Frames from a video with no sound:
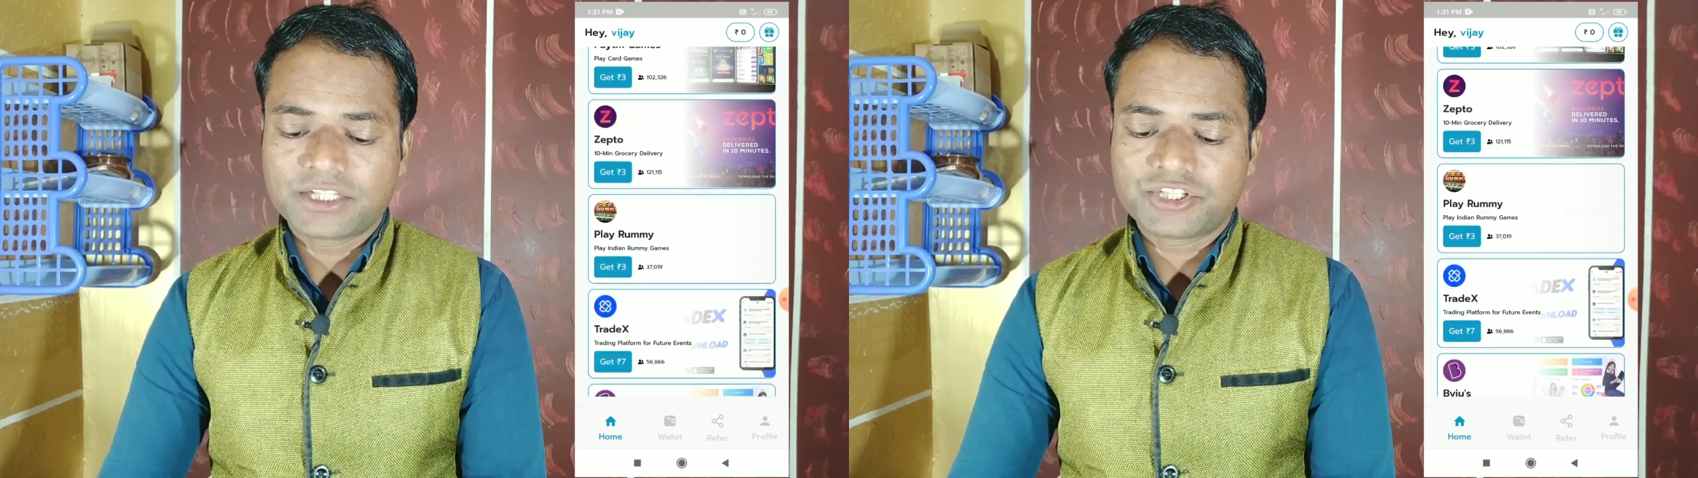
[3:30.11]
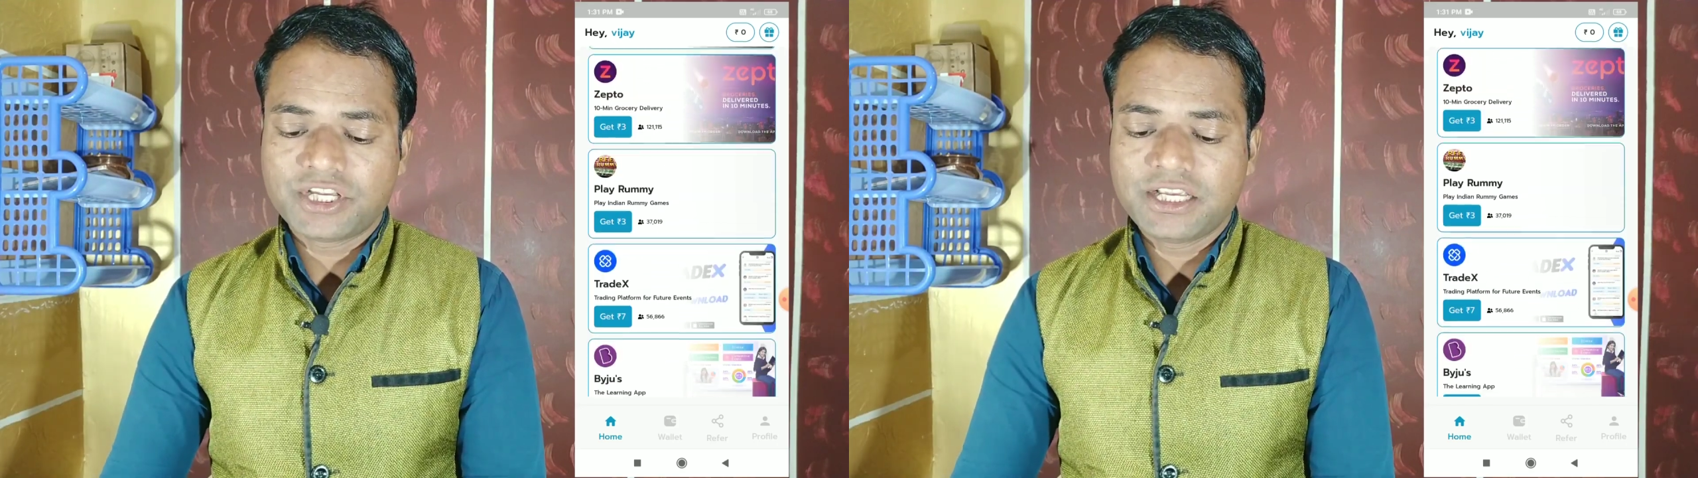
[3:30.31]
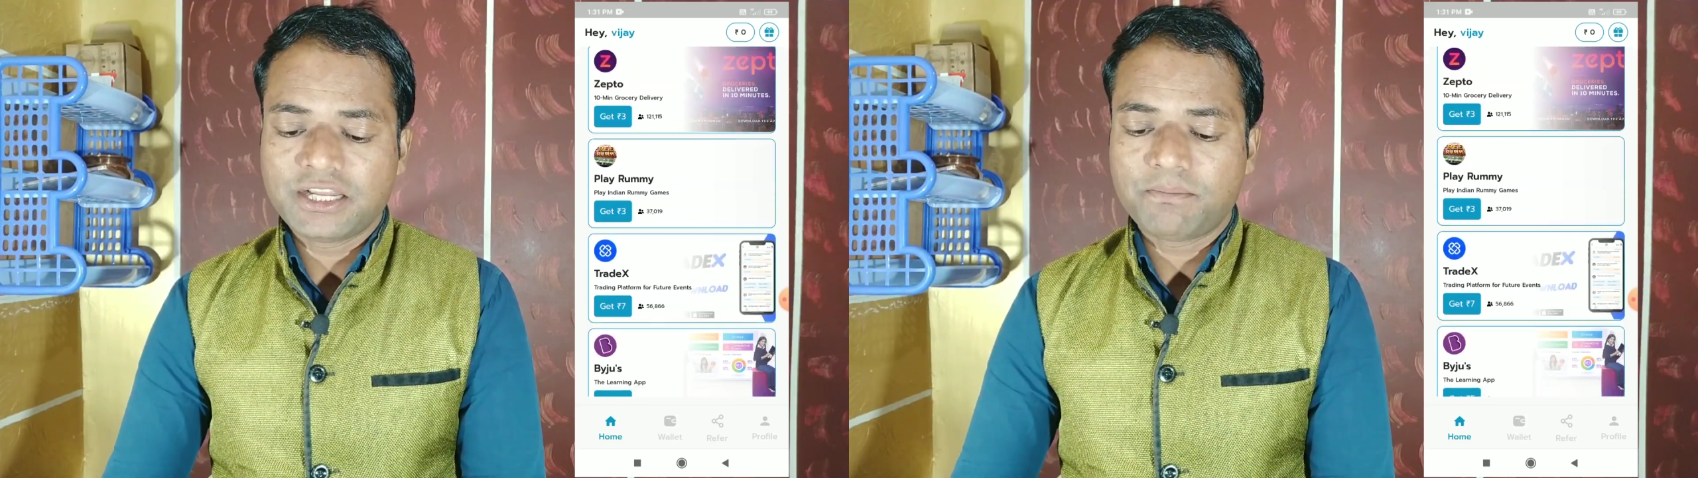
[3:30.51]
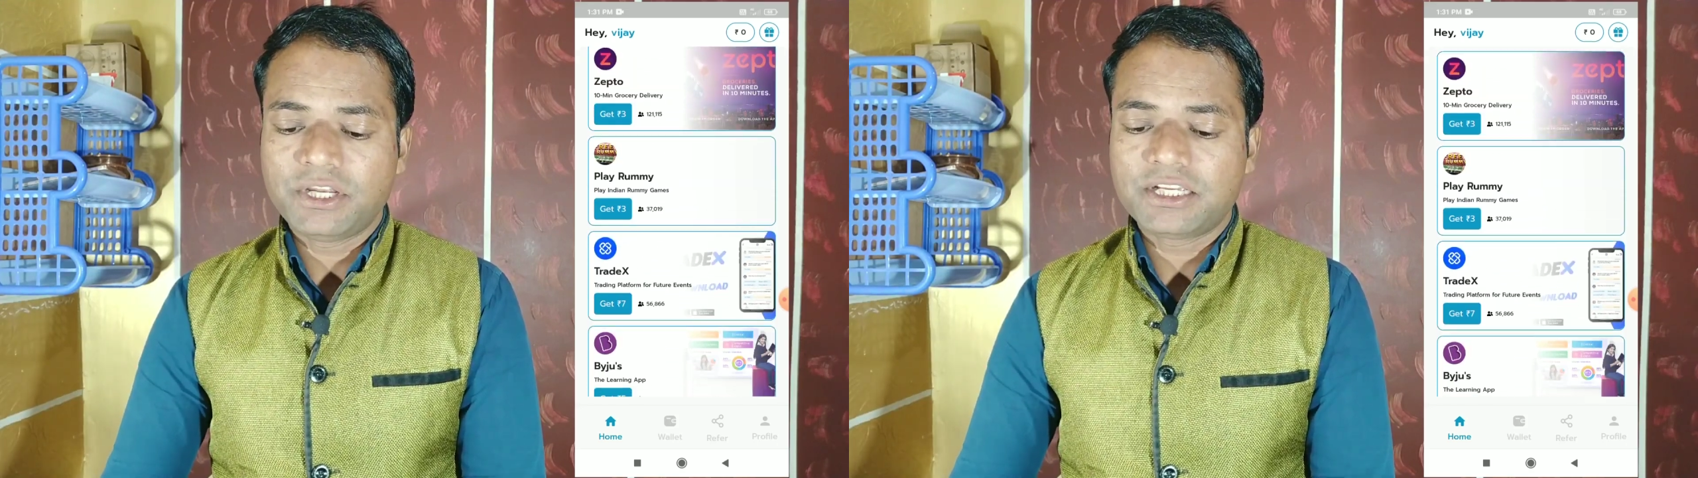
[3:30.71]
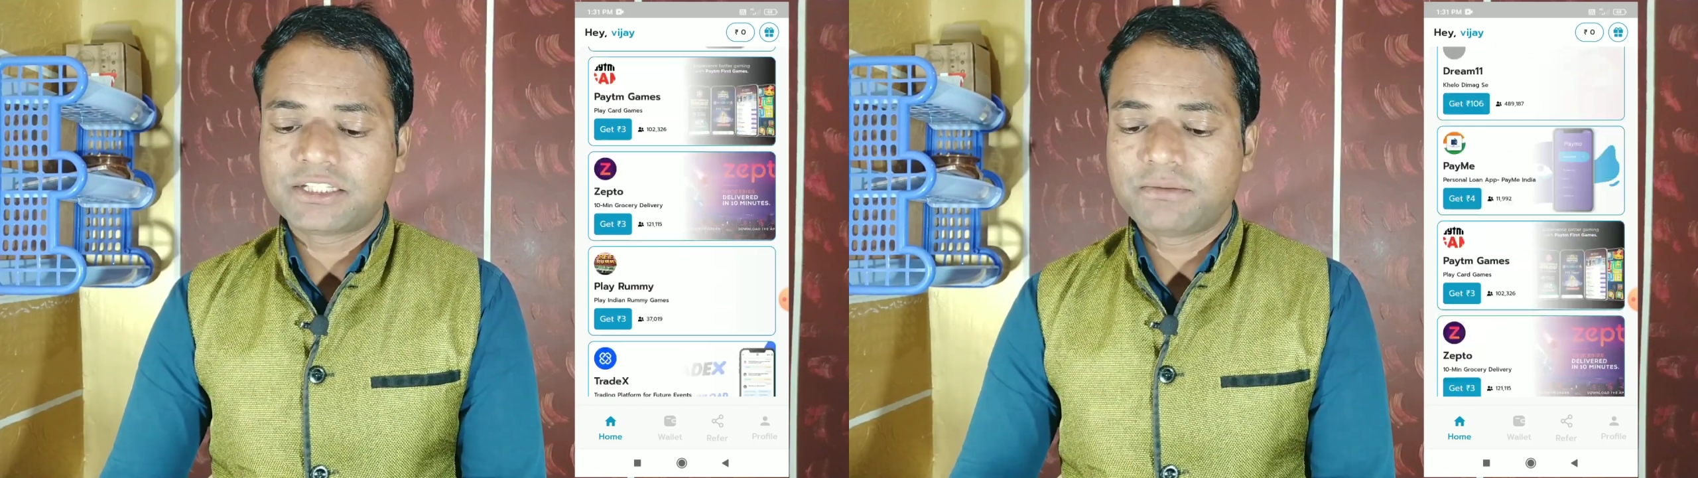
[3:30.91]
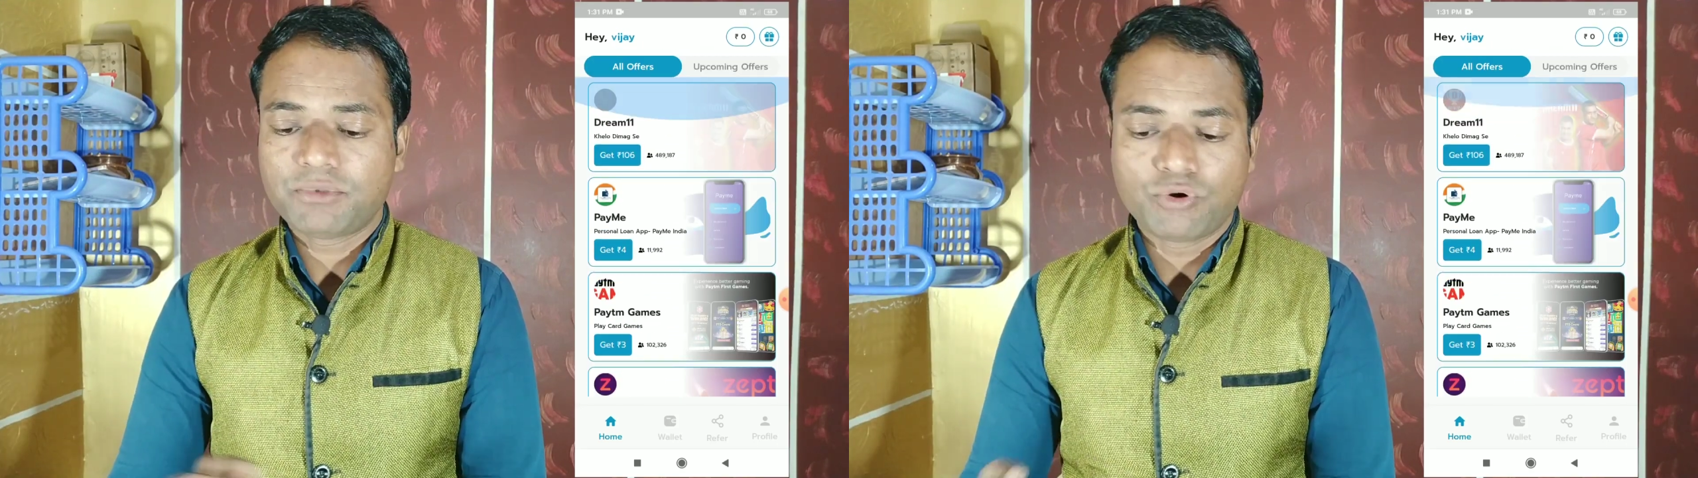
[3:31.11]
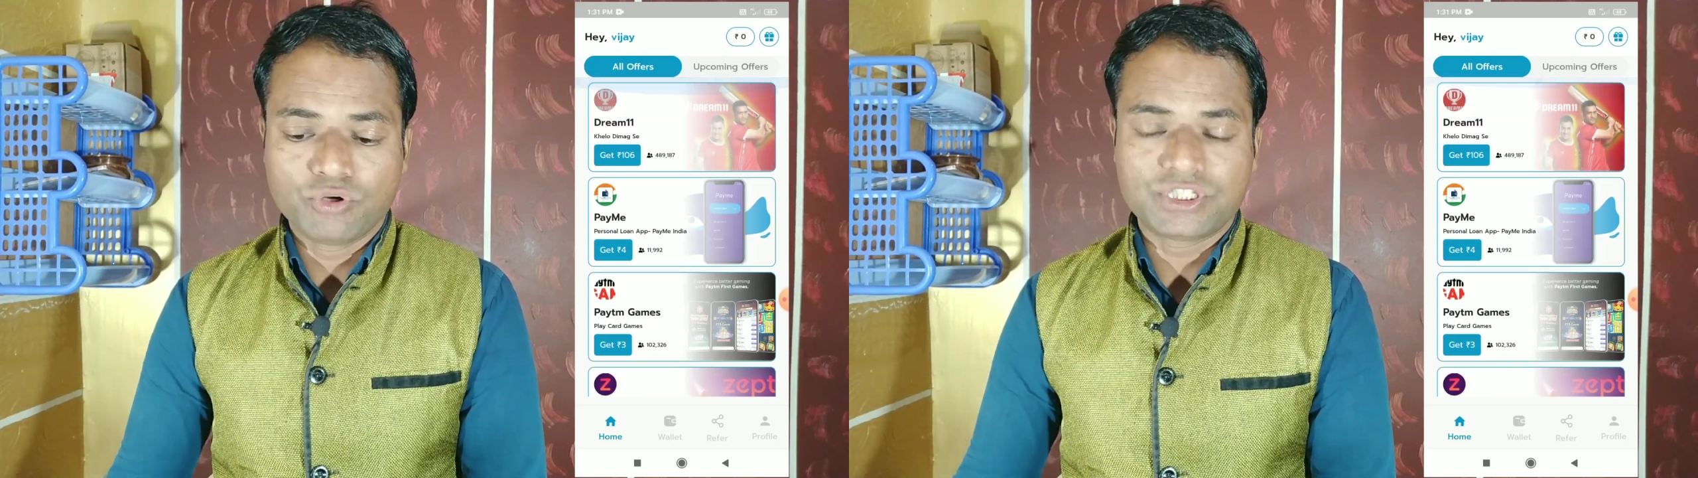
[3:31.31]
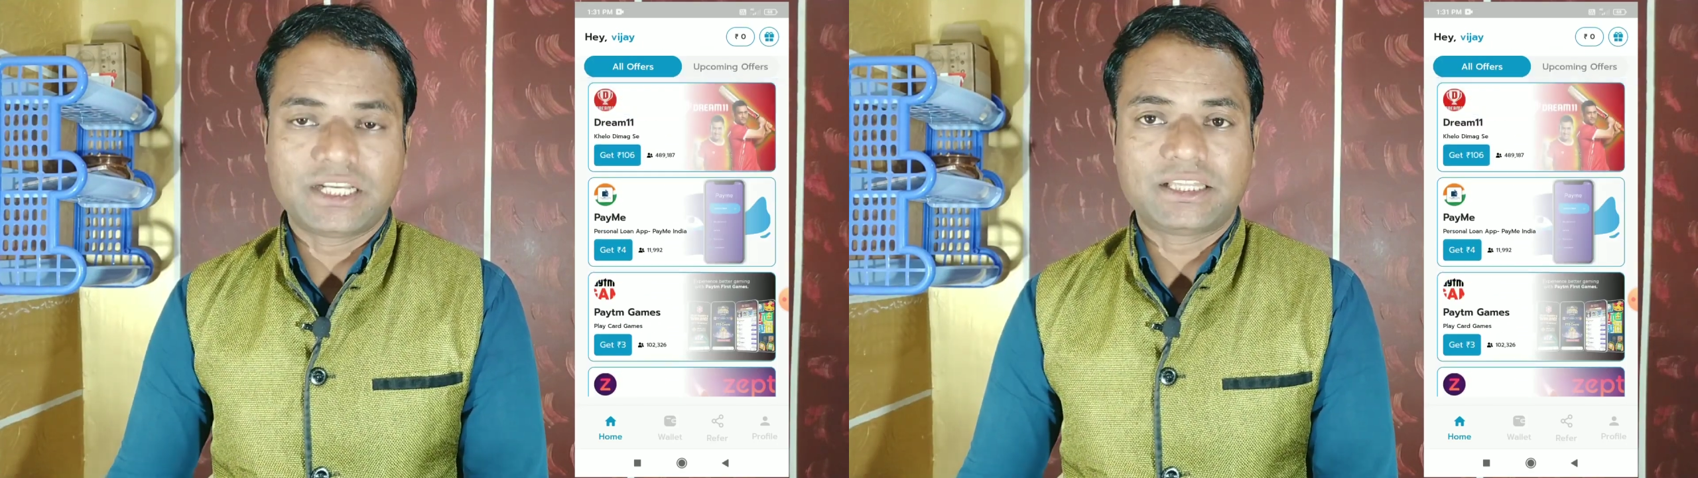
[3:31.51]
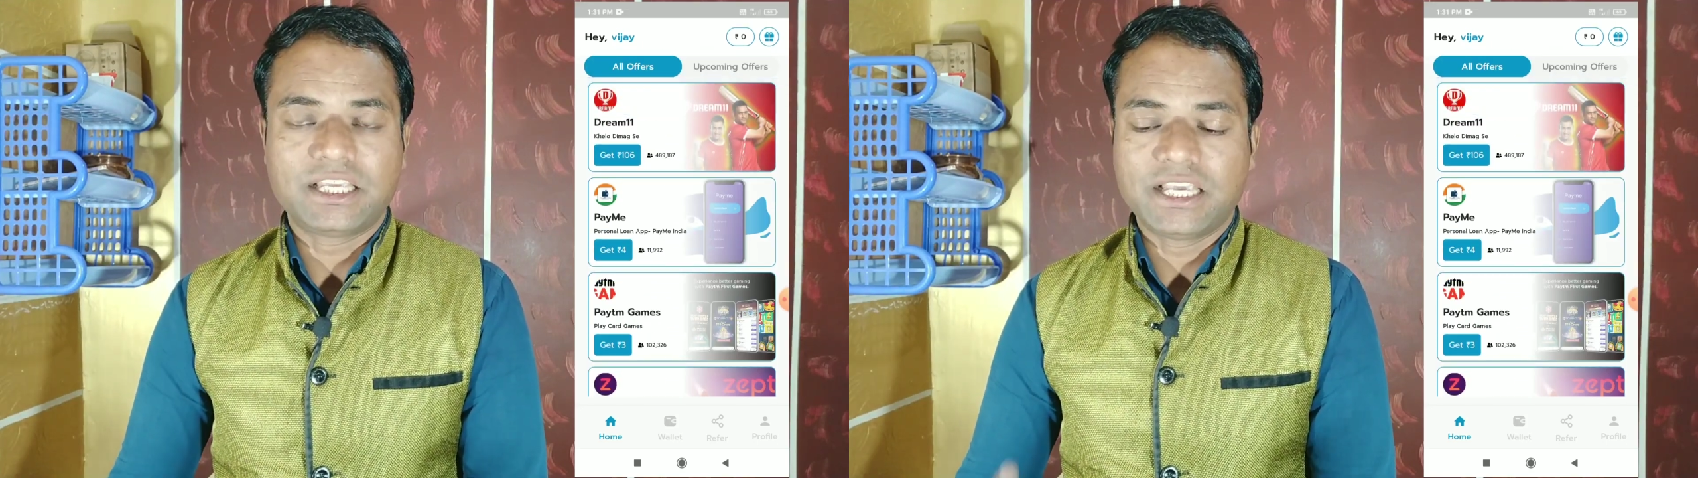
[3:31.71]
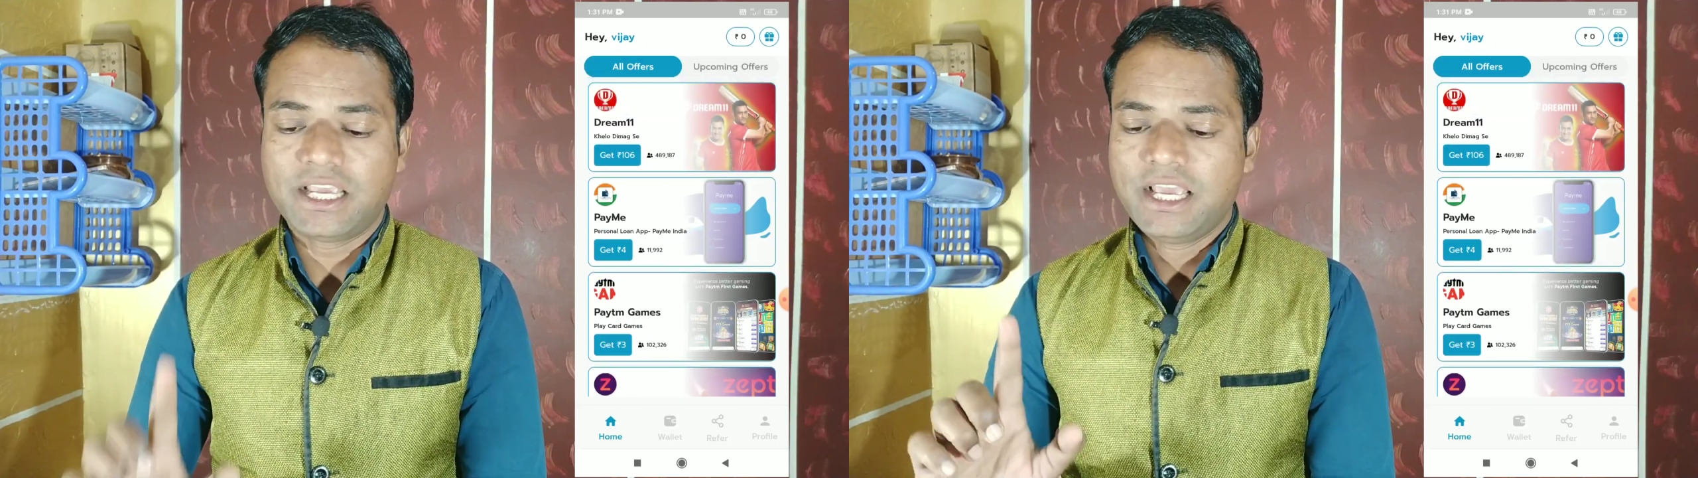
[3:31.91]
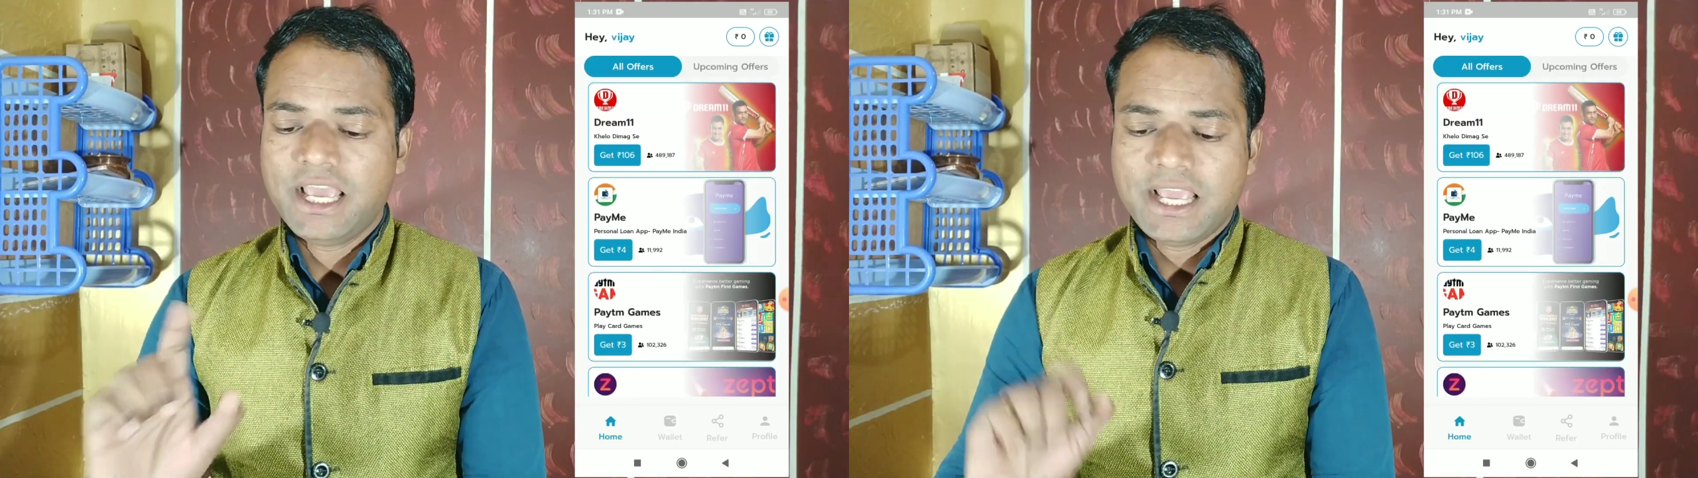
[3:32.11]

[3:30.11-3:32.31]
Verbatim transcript: अच्छी इन एप्लीकेशन पर हो जाती है